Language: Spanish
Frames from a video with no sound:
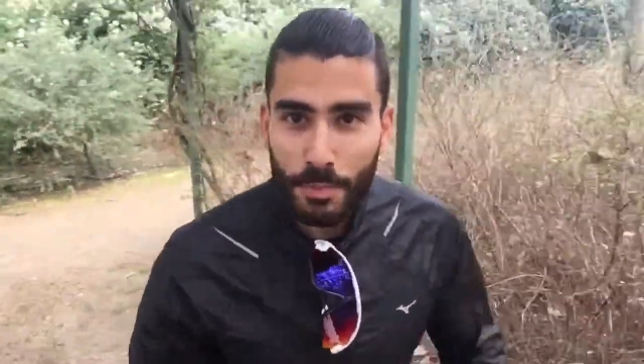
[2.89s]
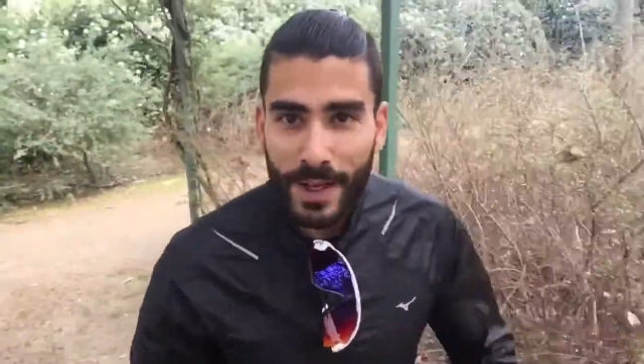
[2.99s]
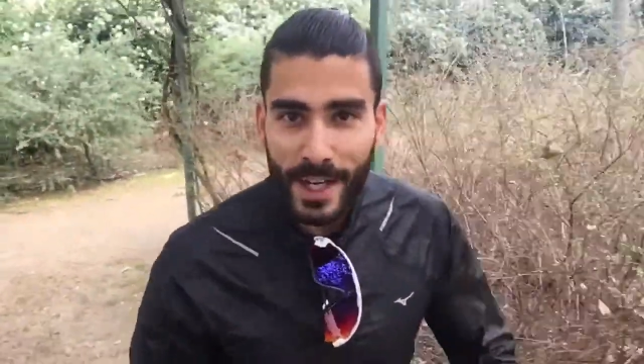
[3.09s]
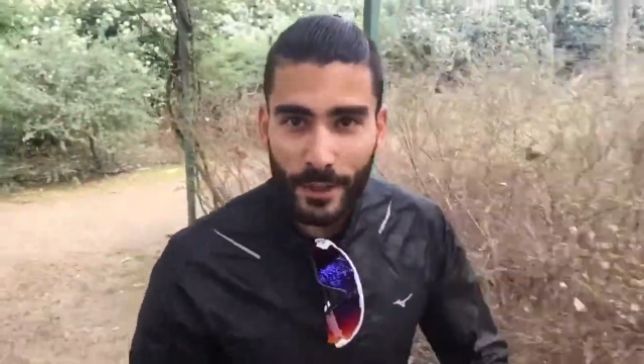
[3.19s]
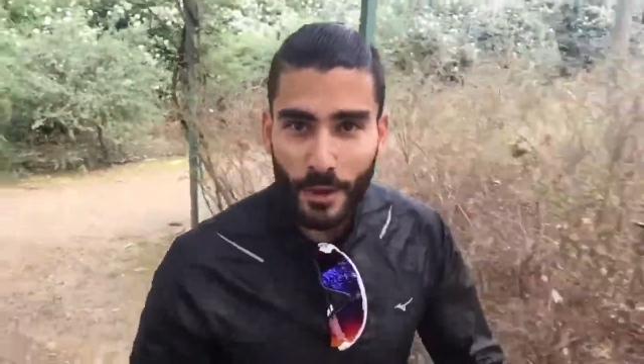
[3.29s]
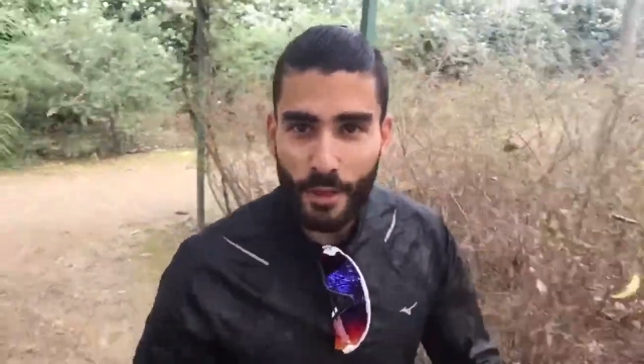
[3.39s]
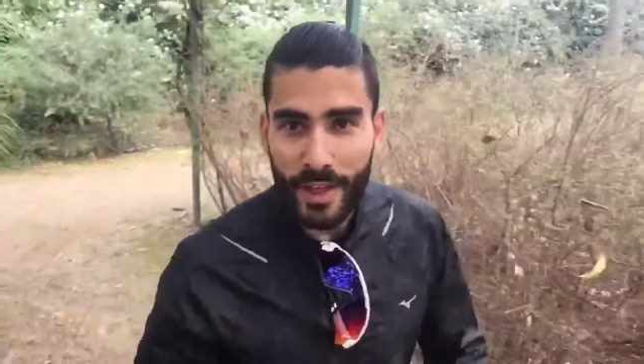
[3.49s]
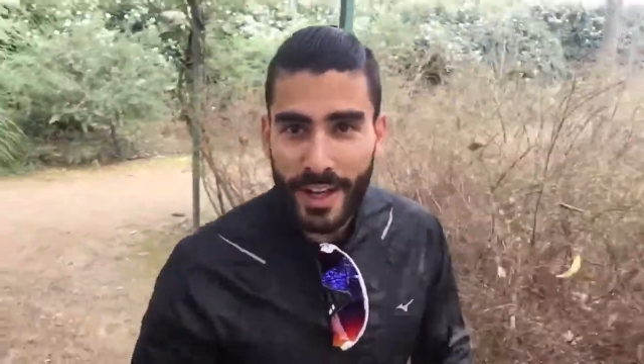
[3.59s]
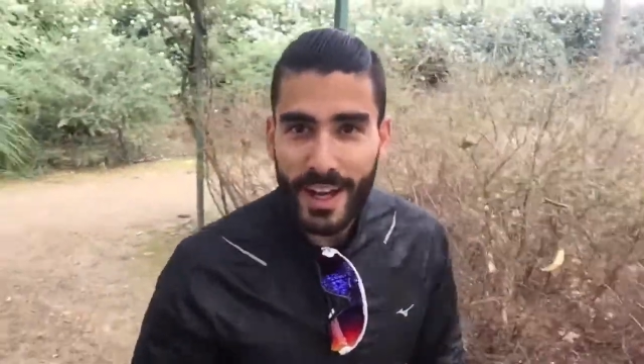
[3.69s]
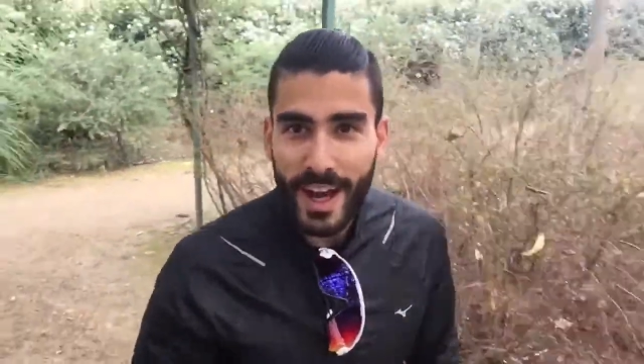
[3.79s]
para
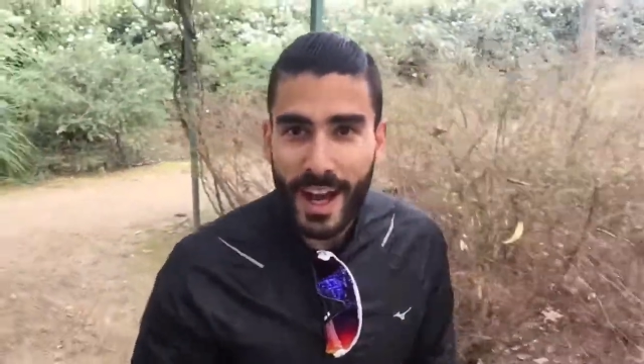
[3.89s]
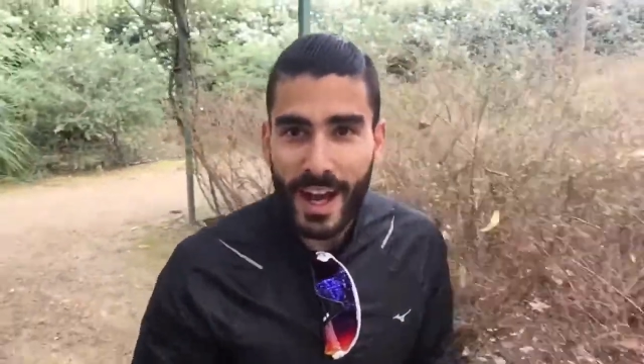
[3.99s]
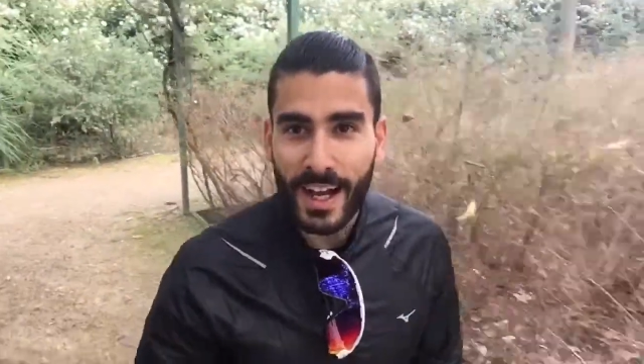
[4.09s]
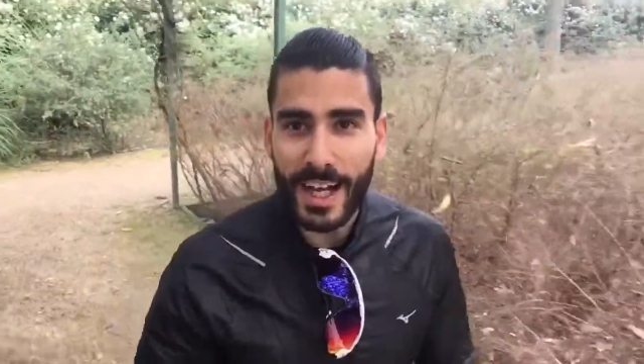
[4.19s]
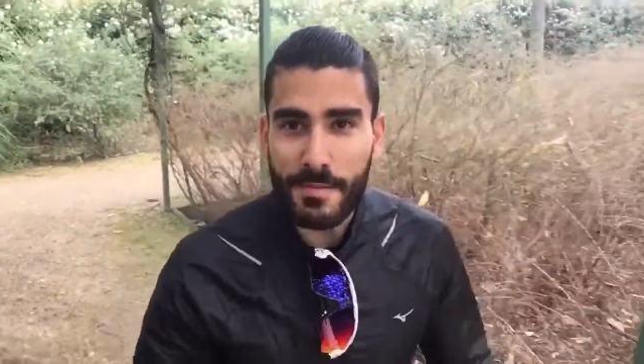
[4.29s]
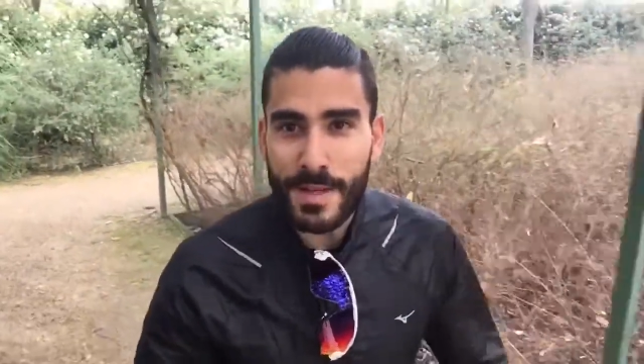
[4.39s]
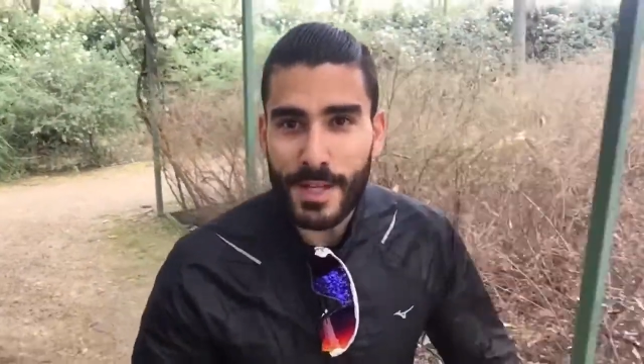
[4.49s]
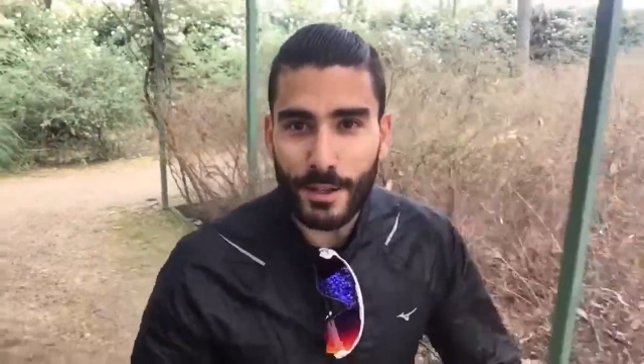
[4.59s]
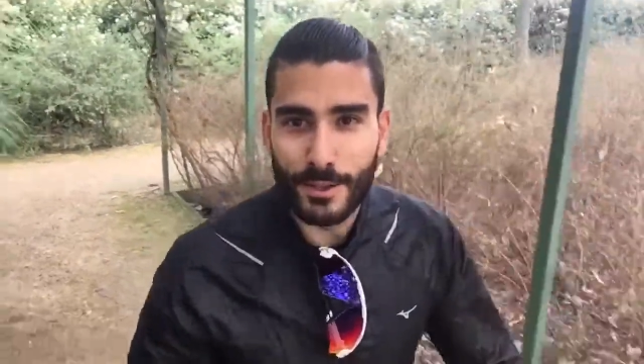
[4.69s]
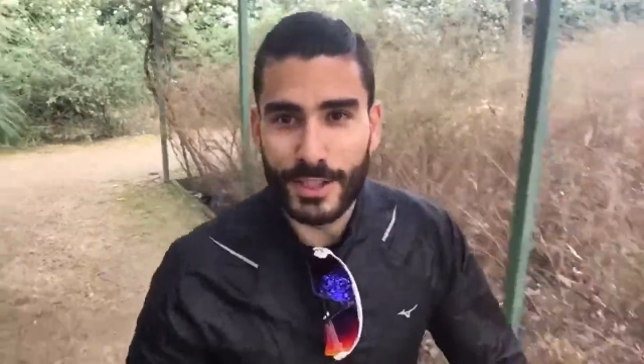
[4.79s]
conocer a
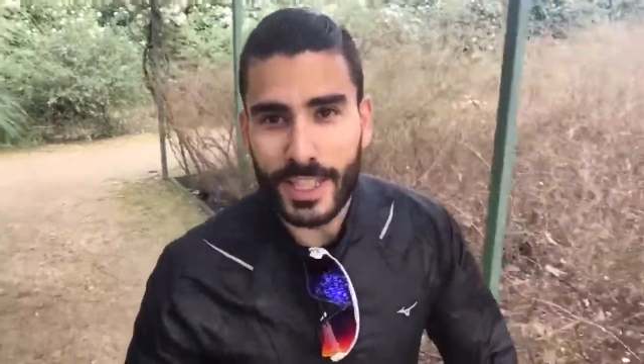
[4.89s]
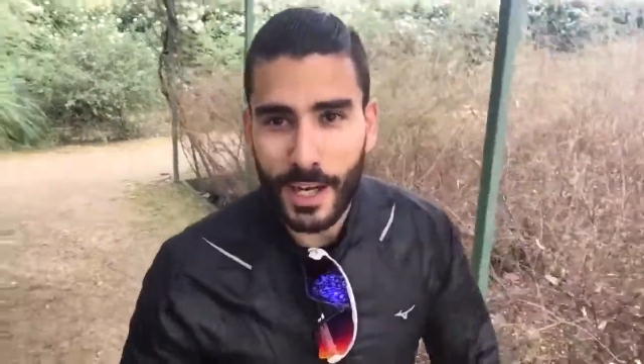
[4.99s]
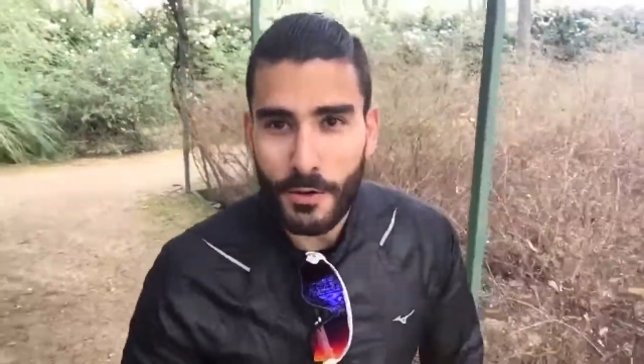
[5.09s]
Carmen Concha,